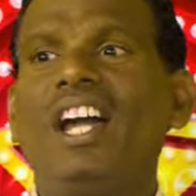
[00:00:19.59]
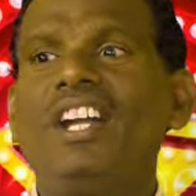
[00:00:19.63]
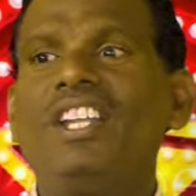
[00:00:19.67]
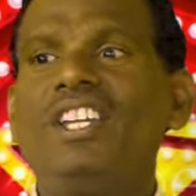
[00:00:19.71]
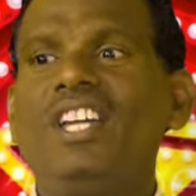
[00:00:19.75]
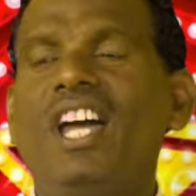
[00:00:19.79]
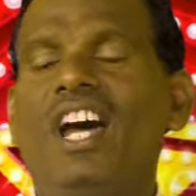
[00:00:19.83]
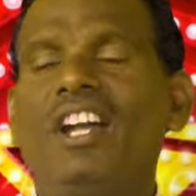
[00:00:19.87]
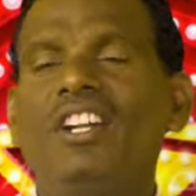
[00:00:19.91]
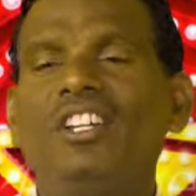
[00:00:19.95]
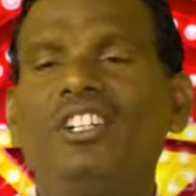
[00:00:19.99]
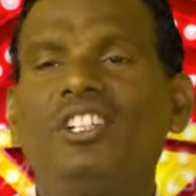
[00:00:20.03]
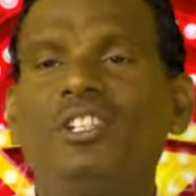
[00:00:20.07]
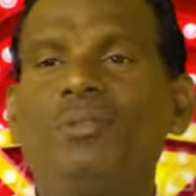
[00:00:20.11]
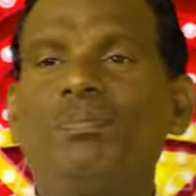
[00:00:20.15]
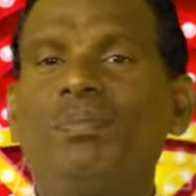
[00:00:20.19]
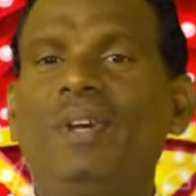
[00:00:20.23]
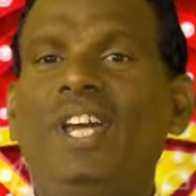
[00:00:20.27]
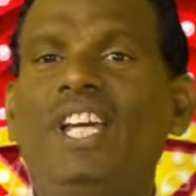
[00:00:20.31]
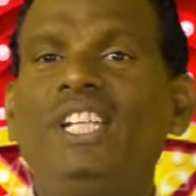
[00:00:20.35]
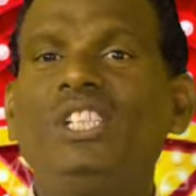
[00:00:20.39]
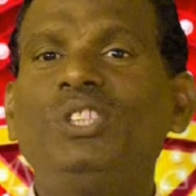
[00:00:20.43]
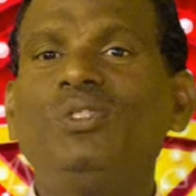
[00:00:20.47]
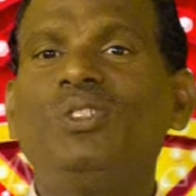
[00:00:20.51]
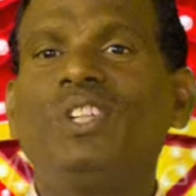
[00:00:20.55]
அடியானுக்கு
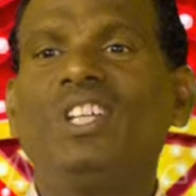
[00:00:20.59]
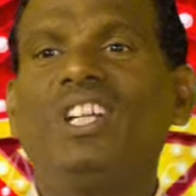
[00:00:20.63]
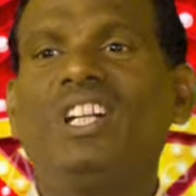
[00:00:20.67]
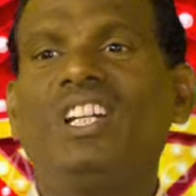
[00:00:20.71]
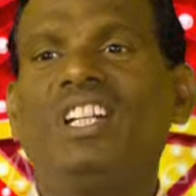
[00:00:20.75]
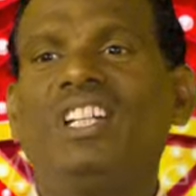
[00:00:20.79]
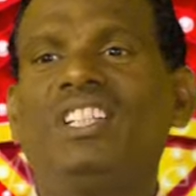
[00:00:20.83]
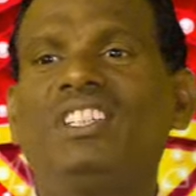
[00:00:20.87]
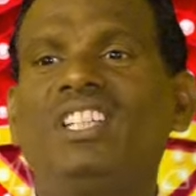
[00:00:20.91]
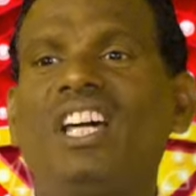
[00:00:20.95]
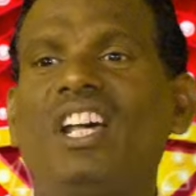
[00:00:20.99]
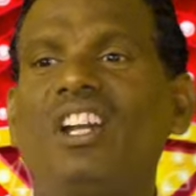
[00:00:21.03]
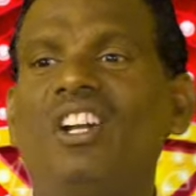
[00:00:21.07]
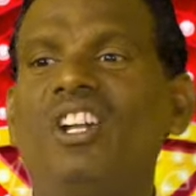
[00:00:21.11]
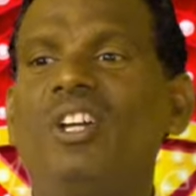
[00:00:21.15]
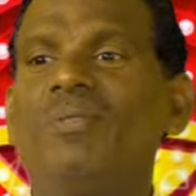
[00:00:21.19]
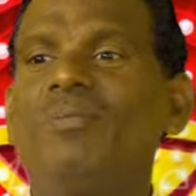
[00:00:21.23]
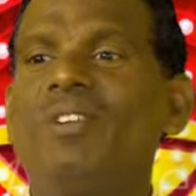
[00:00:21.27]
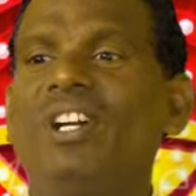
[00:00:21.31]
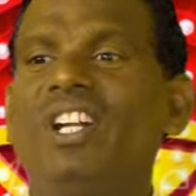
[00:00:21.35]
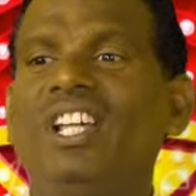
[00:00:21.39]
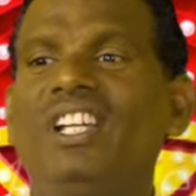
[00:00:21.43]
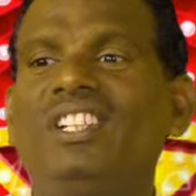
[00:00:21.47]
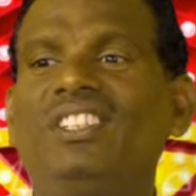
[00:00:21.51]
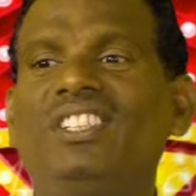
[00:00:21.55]
பேசுவதற்கு
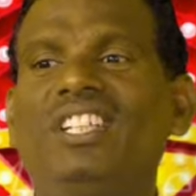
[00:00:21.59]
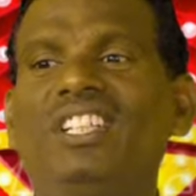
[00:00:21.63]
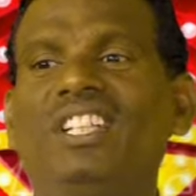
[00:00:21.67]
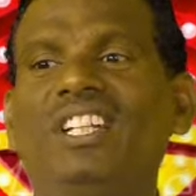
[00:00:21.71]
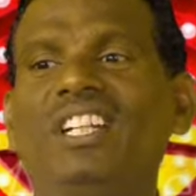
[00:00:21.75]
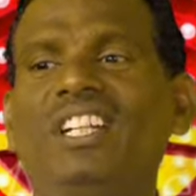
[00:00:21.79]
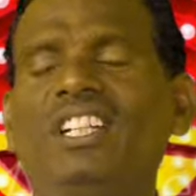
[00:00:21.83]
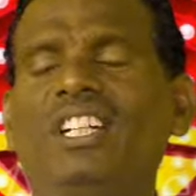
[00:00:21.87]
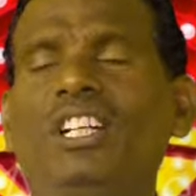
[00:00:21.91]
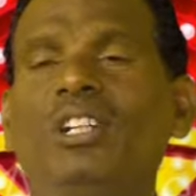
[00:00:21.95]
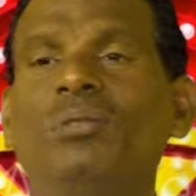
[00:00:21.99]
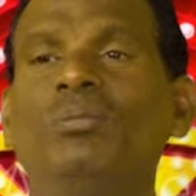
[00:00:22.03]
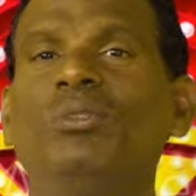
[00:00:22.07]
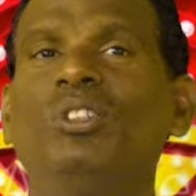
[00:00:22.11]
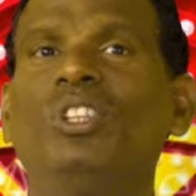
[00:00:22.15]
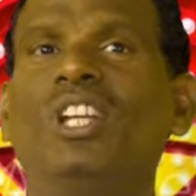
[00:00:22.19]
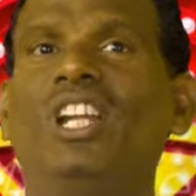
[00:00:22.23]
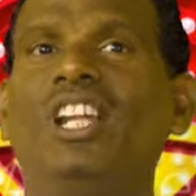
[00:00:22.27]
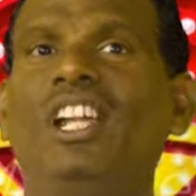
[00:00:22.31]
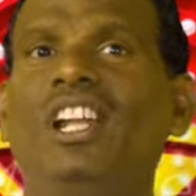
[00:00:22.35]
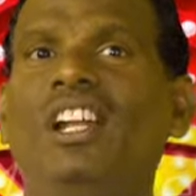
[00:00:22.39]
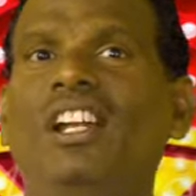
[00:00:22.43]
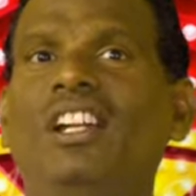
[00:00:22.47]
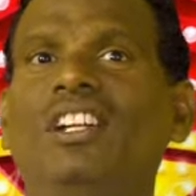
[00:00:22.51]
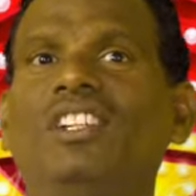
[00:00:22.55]
தருணம் கிடைத்ததற்கு
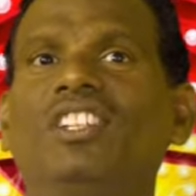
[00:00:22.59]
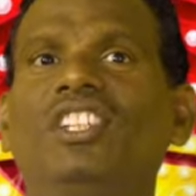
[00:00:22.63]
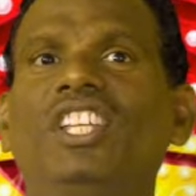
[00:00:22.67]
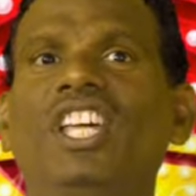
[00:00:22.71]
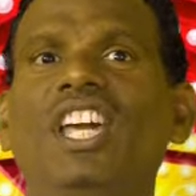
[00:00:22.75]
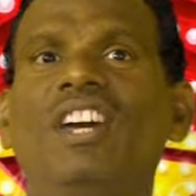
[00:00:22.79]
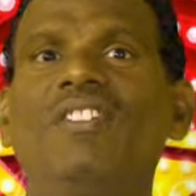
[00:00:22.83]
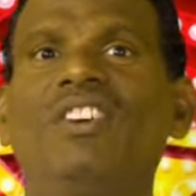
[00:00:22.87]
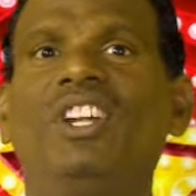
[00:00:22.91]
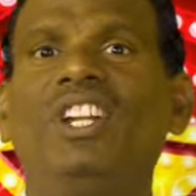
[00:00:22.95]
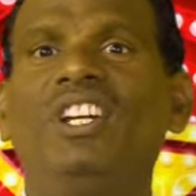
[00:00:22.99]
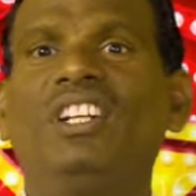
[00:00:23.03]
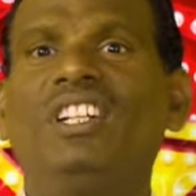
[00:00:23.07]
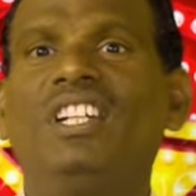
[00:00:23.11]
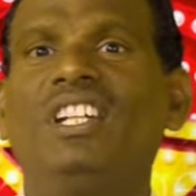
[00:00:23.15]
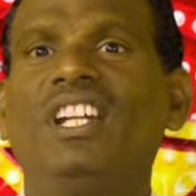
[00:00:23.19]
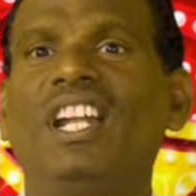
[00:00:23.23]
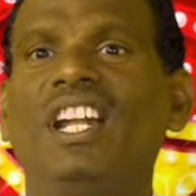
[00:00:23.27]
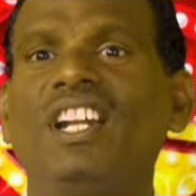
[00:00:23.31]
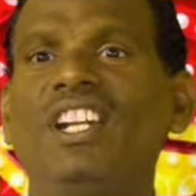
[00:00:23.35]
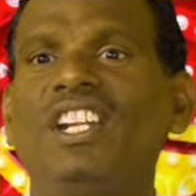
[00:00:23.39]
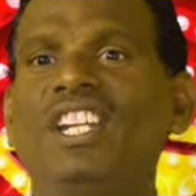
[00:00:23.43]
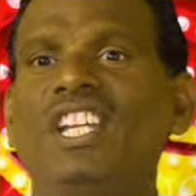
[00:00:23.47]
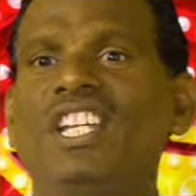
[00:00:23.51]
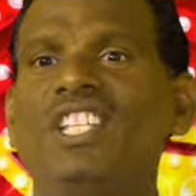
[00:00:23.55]
முதலில் தேவனுக்கு
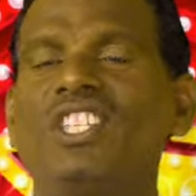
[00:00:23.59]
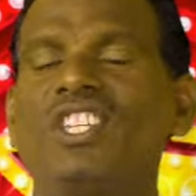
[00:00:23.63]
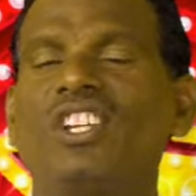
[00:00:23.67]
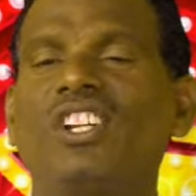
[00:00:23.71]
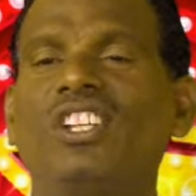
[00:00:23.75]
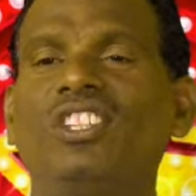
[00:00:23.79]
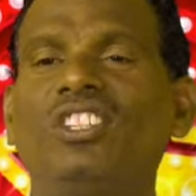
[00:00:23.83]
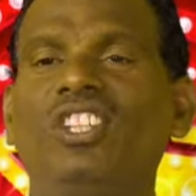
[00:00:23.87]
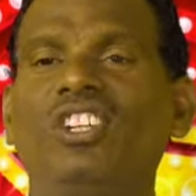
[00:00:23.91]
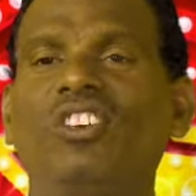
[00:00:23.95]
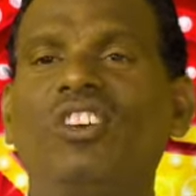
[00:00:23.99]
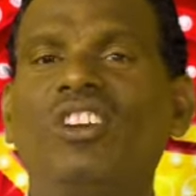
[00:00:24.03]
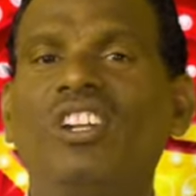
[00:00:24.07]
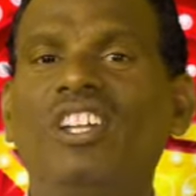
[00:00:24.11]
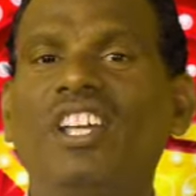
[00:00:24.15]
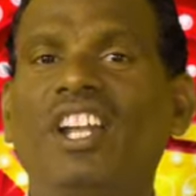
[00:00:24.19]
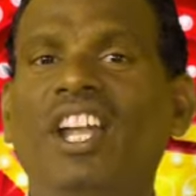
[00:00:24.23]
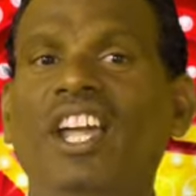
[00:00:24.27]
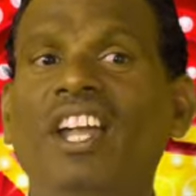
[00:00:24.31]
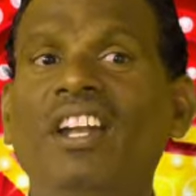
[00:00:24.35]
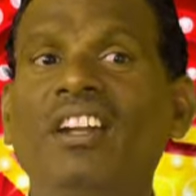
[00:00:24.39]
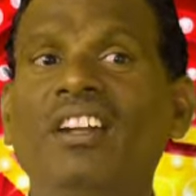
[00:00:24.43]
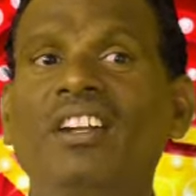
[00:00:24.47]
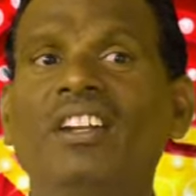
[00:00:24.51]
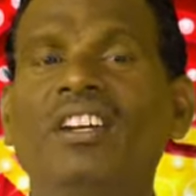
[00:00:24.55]
நன்றியை செலுத்திக்
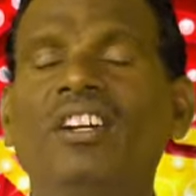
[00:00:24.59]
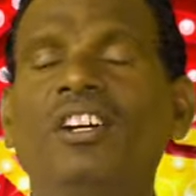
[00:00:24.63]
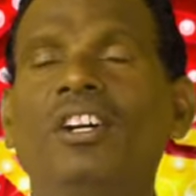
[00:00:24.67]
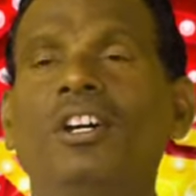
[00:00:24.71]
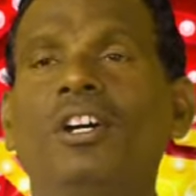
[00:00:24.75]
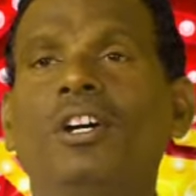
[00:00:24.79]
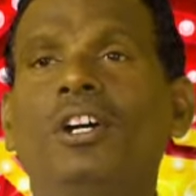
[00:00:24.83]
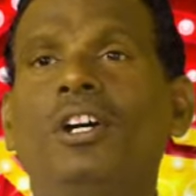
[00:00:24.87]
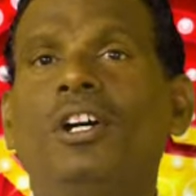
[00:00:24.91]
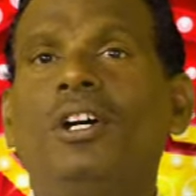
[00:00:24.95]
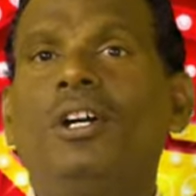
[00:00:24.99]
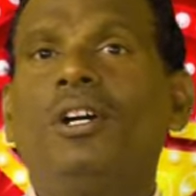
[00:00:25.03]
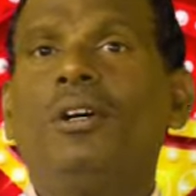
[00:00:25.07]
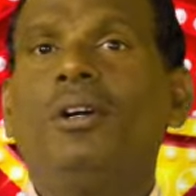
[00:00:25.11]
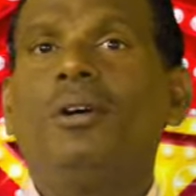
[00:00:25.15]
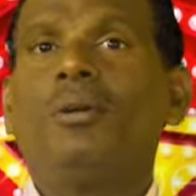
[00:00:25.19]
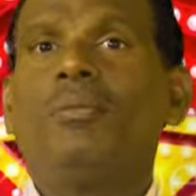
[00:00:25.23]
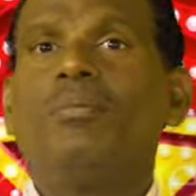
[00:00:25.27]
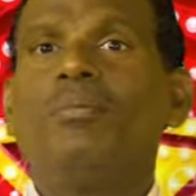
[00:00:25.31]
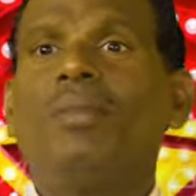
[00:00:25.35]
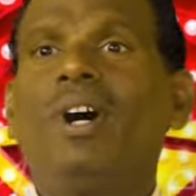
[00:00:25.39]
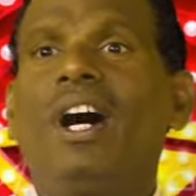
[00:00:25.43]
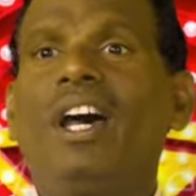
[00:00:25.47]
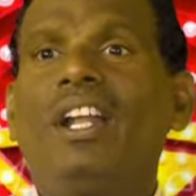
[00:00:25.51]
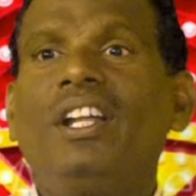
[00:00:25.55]
கொள்கிறேன்
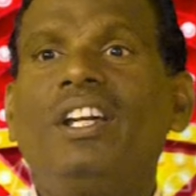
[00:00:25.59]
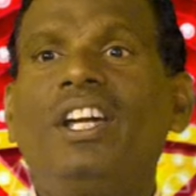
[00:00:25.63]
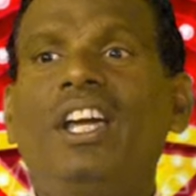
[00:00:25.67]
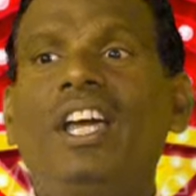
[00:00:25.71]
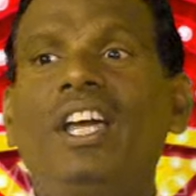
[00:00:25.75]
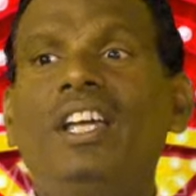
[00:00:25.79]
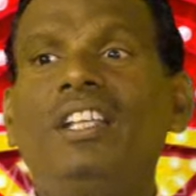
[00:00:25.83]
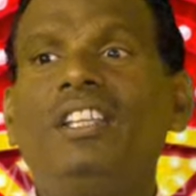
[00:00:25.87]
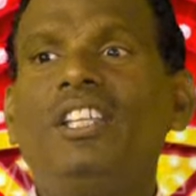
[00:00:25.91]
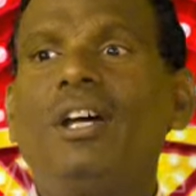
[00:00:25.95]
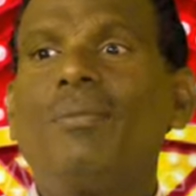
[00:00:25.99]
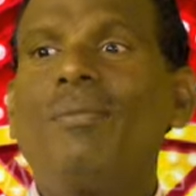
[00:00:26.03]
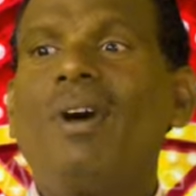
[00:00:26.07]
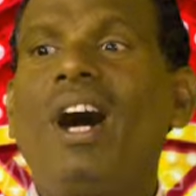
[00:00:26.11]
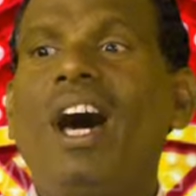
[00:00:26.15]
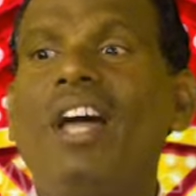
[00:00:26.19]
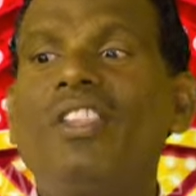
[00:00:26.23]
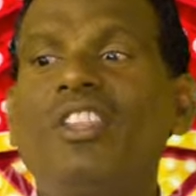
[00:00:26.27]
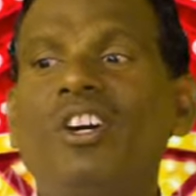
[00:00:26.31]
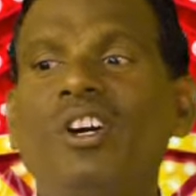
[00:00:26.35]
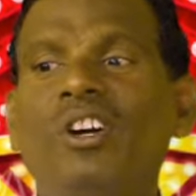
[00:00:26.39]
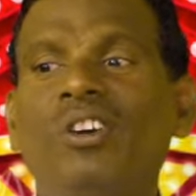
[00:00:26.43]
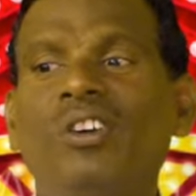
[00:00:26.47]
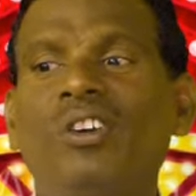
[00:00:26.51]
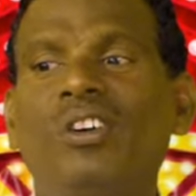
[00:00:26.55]
பாருங்க இந்த
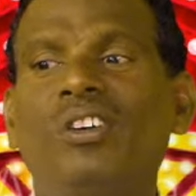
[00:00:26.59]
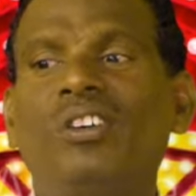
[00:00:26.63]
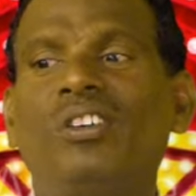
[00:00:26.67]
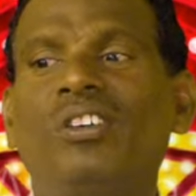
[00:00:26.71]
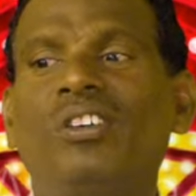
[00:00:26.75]
மாதம்